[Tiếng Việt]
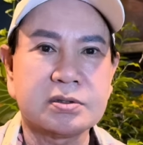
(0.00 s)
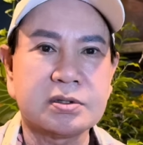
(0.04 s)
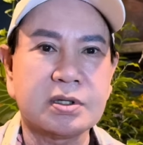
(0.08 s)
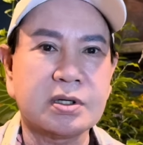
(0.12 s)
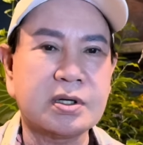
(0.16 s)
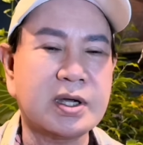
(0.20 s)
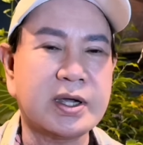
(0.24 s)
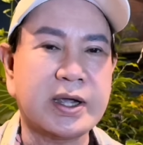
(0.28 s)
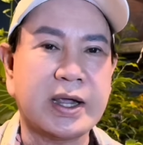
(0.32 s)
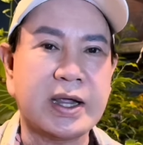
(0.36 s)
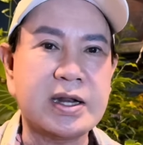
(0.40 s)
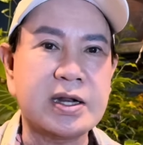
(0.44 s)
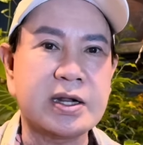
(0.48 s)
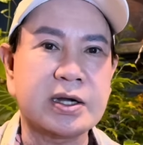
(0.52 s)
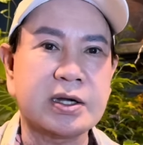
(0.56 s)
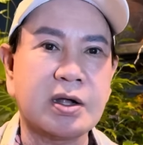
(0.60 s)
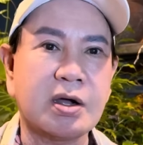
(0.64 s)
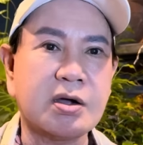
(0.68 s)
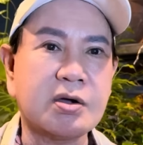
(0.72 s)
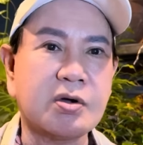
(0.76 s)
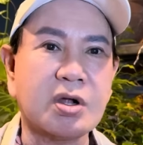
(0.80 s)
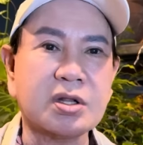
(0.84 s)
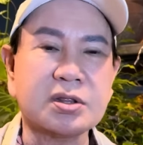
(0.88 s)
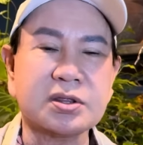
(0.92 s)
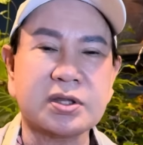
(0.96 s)
nó nghĩ là
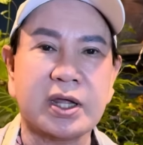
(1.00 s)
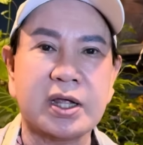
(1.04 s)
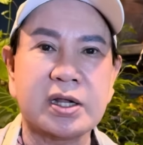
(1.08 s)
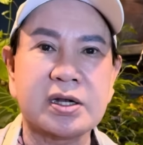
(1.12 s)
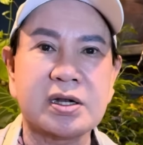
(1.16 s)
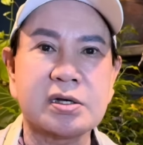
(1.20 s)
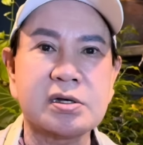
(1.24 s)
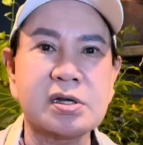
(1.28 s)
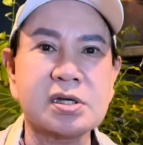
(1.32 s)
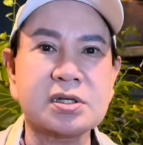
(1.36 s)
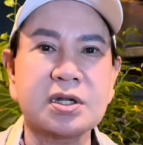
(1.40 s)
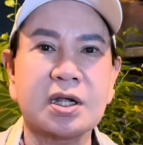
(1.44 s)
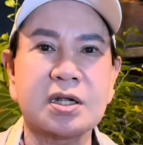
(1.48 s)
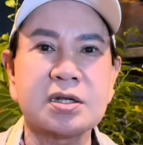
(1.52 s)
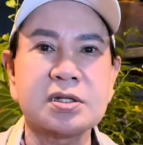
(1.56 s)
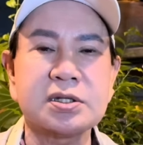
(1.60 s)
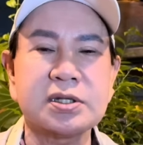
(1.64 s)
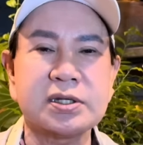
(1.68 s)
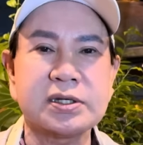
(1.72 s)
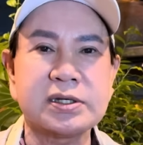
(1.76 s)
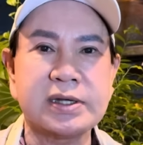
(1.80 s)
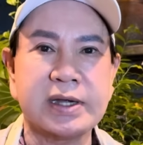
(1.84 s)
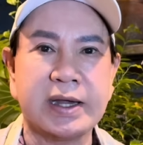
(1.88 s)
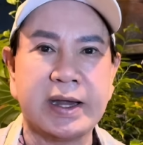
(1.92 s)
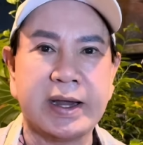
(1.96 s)
nó có tiền là nó trên
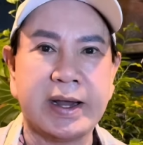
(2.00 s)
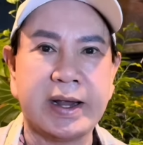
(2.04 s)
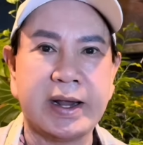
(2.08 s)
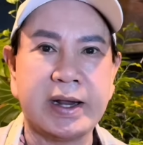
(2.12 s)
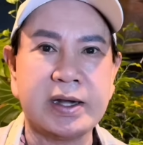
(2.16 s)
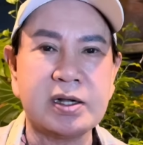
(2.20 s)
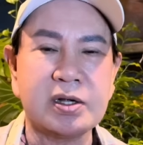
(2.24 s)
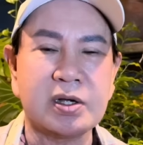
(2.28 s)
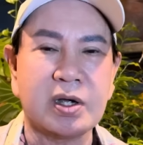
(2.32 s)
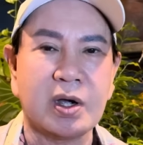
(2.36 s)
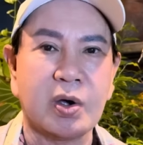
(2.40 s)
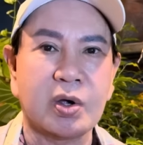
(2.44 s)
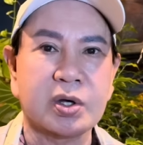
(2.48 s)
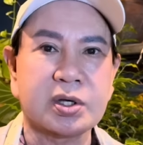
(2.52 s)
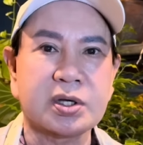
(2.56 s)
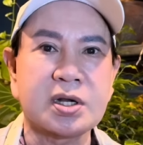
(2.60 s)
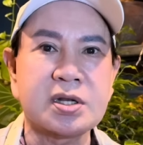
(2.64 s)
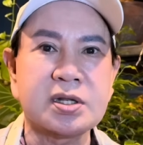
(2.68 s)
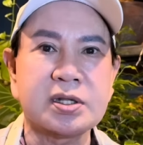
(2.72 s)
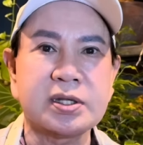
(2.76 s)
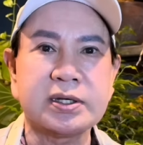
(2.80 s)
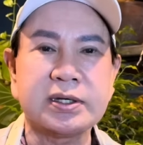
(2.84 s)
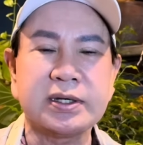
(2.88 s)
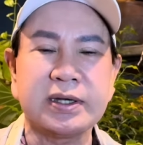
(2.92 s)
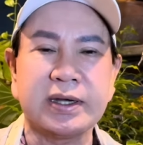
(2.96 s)
thiên hạ nó ngồi
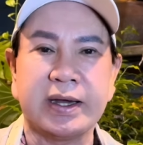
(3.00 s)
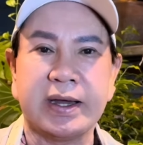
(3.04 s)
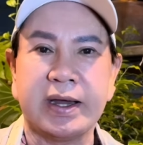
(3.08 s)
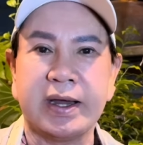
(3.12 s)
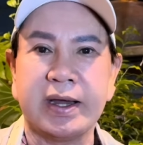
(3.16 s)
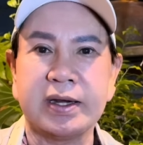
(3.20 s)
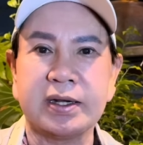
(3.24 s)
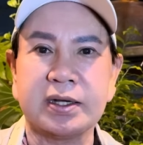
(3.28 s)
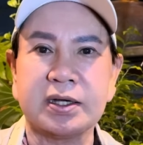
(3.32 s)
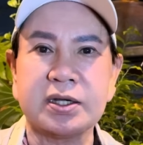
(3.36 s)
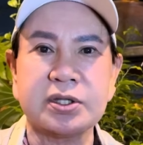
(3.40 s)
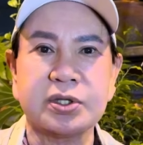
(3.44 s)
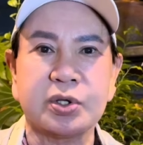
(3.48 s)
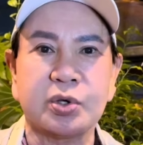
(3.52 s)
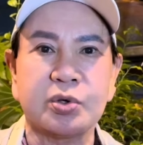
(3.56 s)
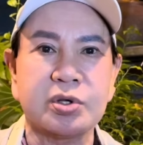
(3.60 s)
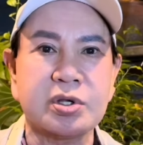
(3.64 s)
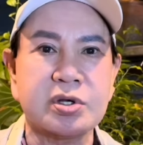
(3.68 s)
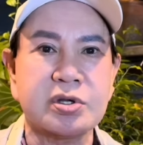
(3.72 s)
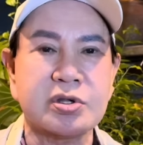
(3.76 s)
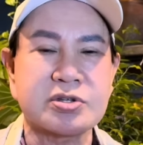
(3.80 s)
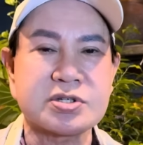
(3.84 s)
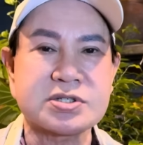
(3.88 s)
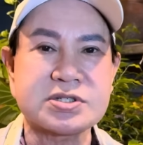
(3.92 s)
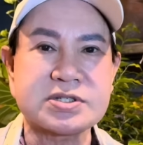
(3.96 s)
trên thiên hạ cái chuyện
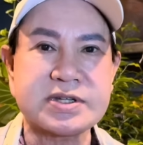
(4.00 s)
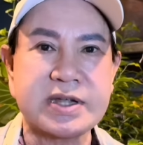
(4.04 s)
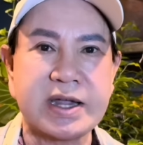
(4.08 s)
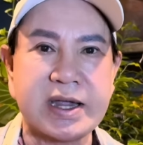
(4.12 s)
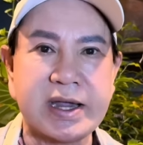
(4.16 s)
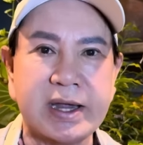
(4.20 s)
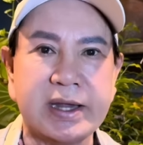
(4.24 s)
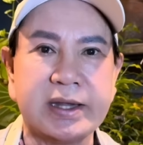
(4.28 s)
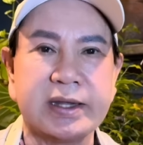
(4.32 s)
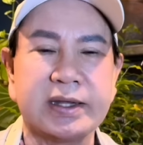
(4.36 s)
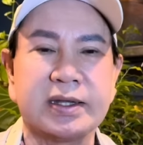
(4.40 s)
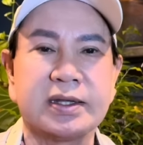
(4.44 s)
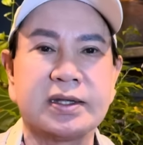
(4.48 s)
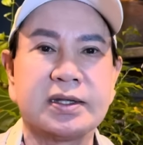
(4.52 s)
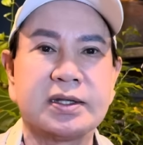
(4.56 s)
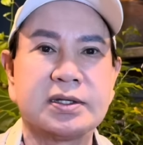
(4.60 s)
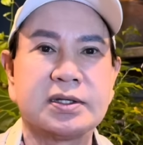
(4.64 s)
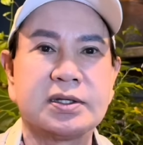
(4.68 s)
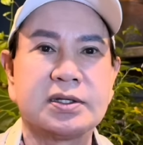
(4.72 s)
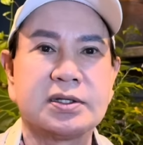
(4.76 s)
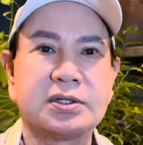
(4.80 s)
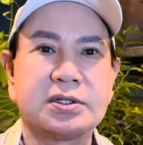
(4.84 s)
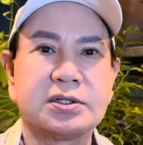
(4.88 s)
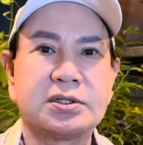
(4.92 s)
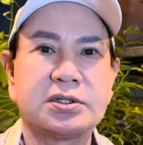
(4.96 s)
đó bị sai
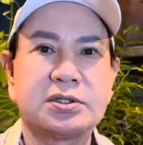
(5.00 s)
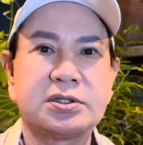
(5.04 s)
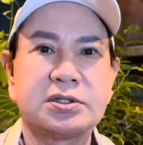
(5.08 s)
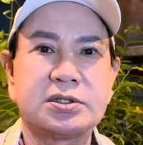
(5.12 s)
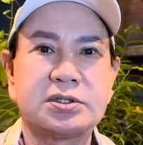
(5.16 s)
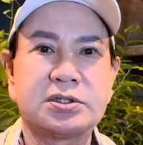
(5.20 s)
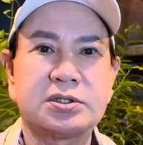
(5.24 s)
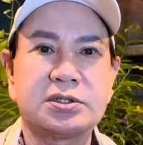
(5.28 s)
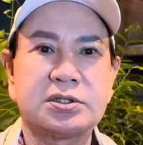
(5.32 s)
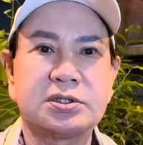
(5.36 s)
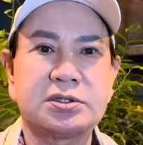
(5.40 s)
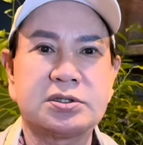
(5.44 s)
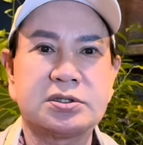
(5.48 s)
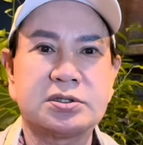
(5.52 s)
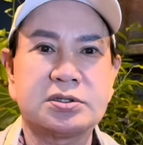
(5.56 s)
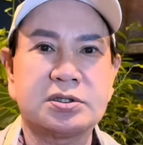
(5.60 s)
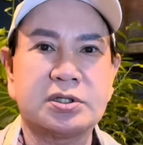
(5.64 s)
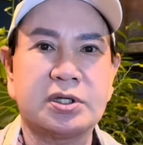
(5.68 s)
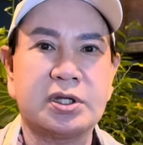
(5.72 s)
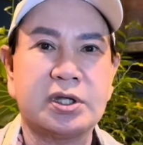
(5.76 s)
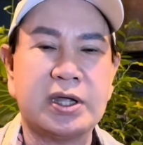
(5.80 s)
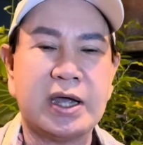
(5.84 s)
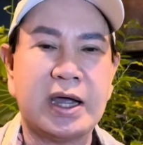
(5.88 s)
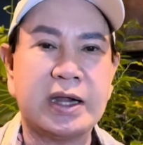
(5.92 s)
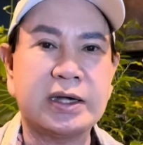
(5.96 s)

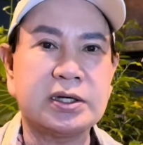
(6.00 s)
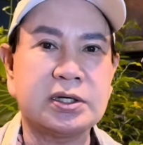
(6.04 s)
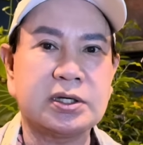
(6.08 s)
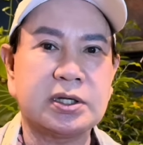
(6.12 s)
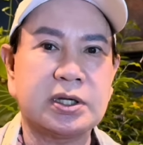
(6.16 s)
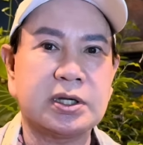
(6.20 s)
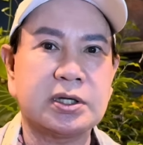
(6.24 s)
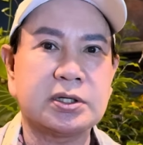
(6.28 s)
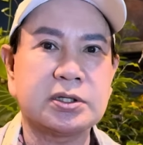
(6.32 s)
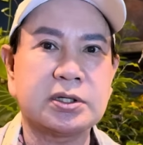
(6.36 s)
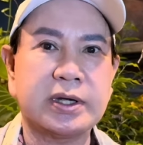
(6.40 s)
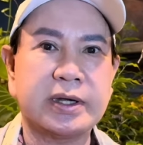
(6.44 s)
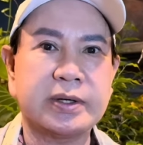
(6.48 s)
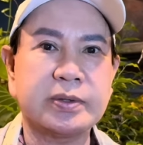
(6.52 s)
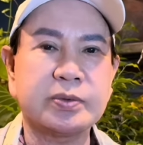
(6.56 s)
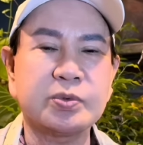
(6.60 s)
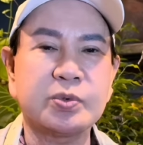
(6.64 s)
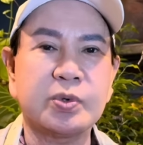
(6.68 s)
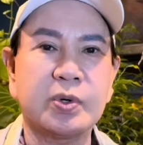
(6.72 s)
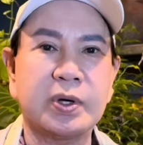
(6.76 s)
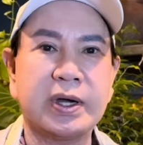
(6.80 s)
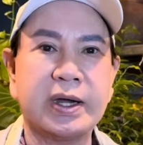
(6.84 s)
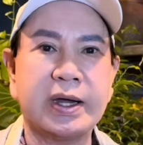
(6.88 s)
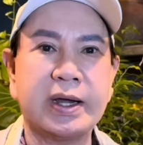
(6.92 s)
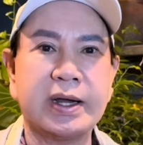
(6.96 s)
thì anh thì ngày
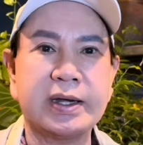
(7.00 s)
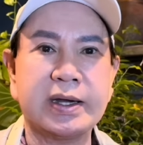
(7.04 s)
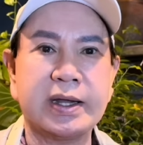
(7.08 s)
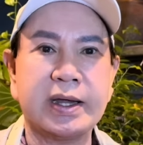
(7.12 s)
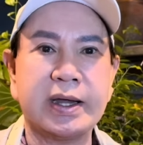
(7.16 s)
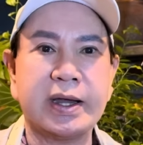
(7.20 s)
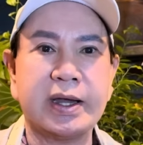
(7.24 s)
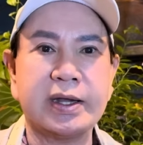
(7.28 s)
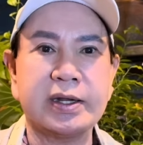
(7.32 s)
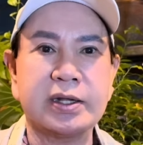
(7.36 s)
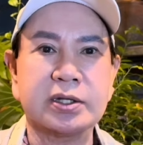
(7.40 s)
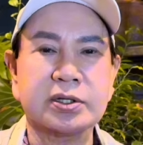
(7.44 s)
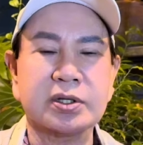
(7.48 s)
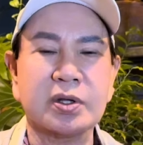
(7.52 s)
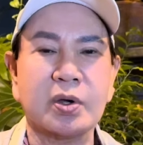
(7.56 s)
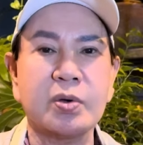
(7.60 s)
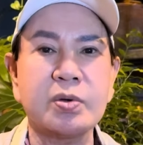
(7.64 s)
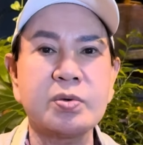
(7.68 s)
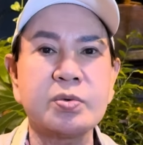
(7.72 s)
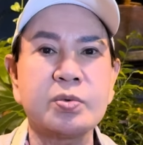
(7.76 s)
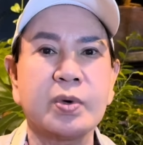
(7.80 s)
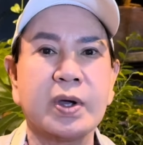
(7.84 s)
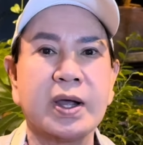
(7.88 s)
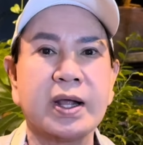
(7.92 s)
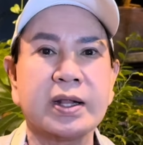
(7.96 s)
hôm qua nay và
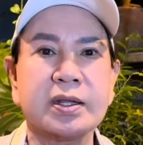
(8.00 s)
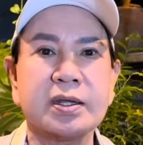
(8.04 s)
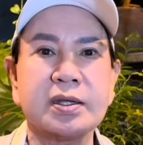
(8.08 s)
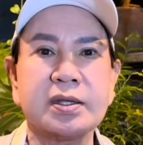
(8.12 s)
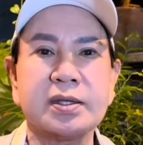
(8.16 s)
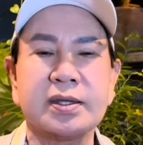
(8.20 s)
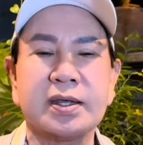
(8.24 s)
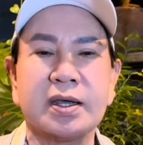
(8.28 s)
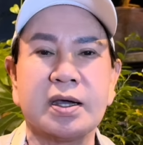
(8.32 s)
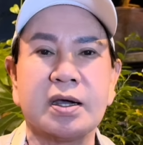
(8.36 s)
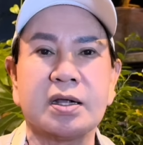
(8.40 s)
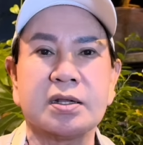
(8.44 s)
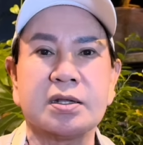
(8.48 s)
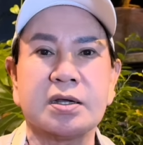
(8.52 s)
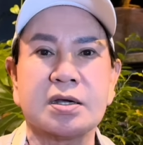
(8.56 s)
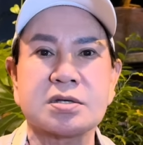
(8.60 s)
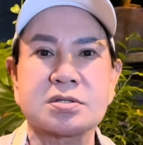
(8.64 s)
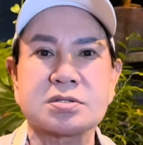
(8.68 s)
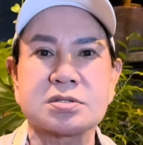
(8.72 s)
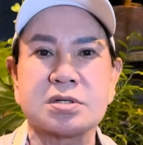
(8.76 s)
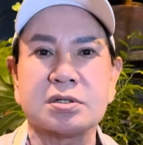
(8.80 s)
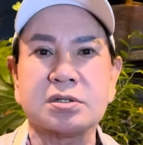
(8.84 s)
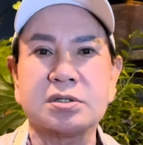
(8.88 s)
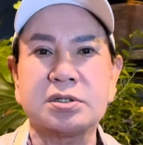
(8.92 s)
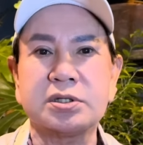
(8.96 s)
tối hôm qua tới giờ thật
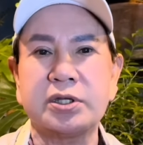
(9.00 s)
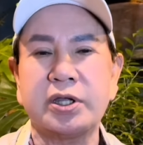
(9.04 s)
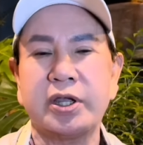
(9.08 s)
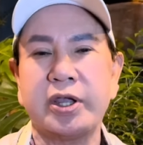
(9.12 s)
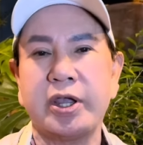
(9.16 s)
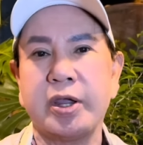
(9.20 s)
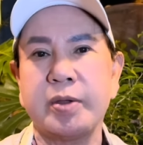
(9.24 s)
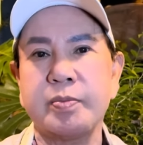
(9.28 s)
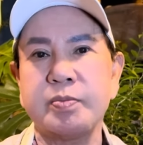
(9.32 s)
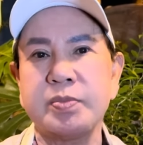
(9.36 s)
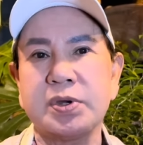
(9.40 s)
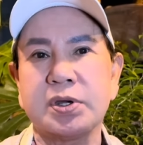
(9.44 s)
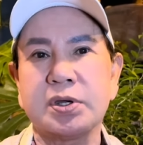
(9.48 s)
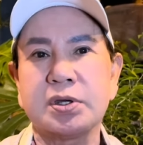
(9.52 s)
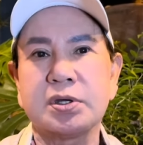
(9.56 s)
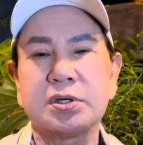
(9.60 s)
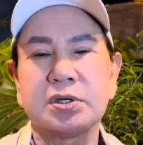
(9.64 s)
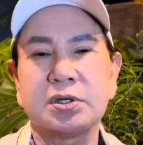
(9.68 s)
sự với em